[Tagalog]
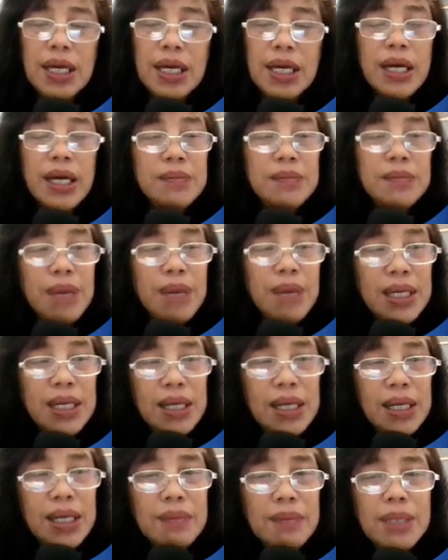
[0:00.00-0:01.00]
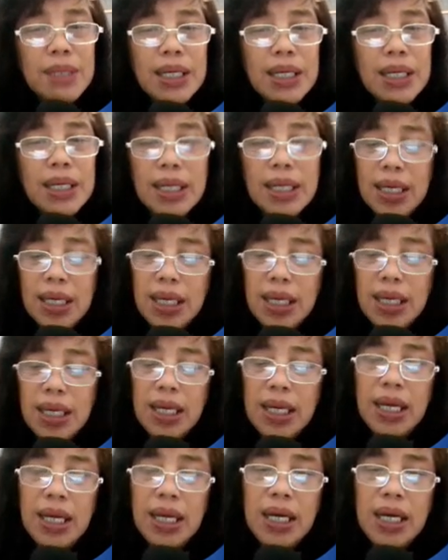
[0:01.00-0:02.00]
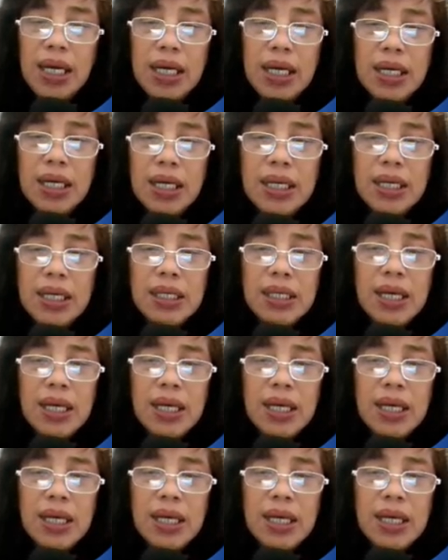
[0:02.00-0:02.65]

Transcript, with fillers: Ang kaibahan lamang ay